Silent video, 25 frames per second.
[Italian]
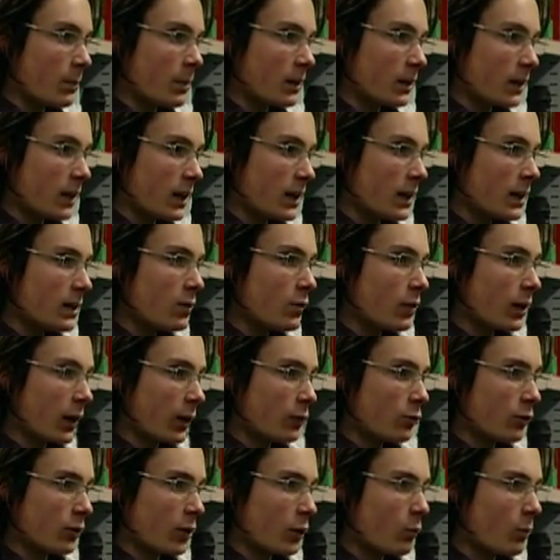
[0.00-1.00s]
perché io
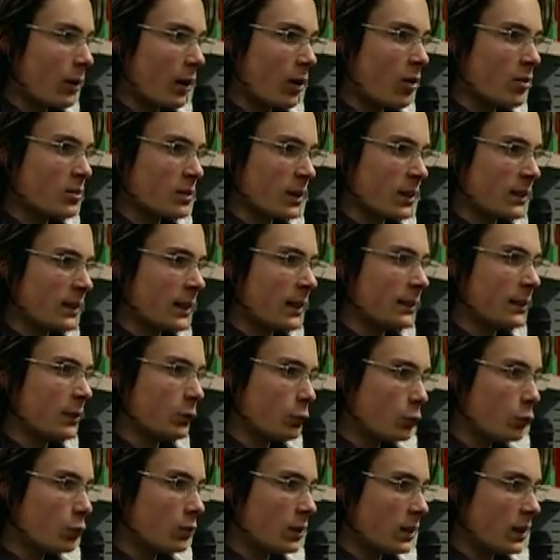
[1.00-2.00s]
credo che una cosa di
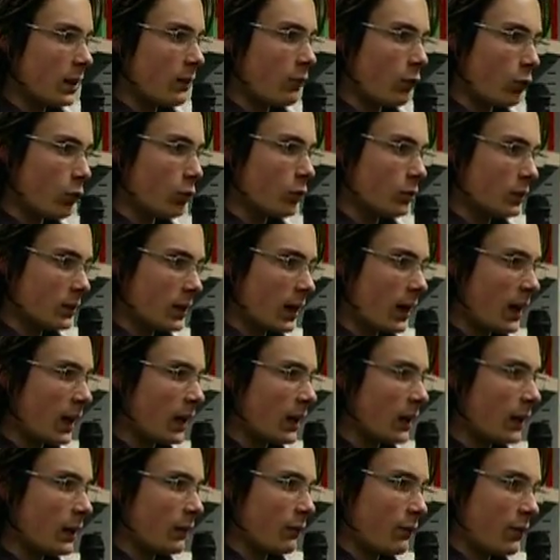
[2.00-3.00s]
attitudine,
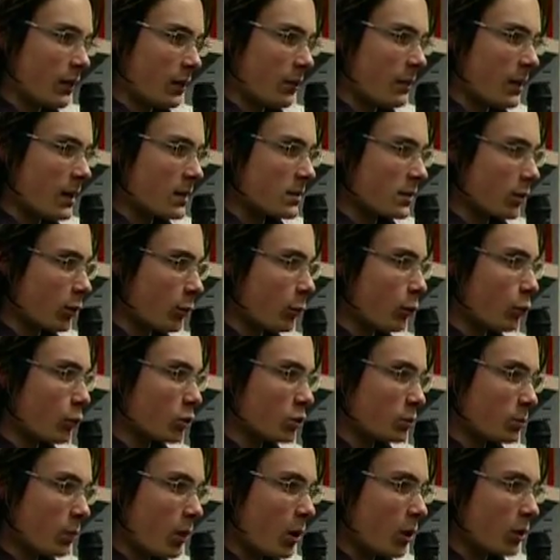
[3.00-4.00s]
volontà e fermezza come uno
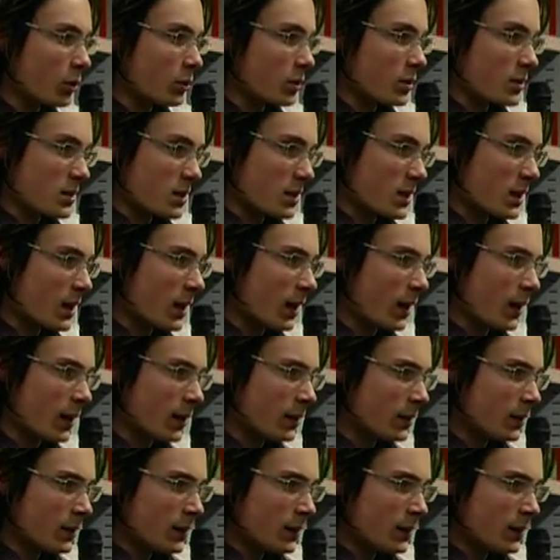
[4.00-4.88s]
sport sia